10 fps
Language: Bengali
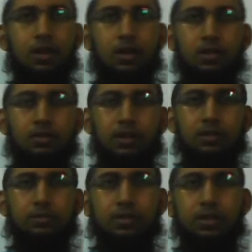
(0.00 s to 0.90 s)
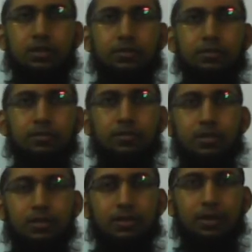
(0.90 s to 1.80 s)
তো আজ আমরা
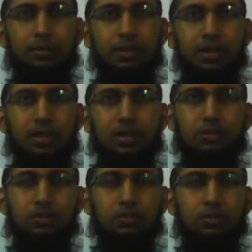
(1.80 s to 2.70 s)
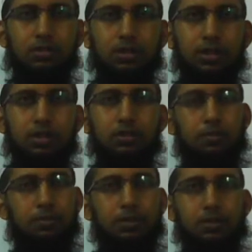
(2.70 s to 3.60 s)
গ্রামারের একটা কঠিন
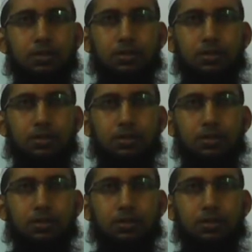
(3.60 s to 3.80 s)
টপিক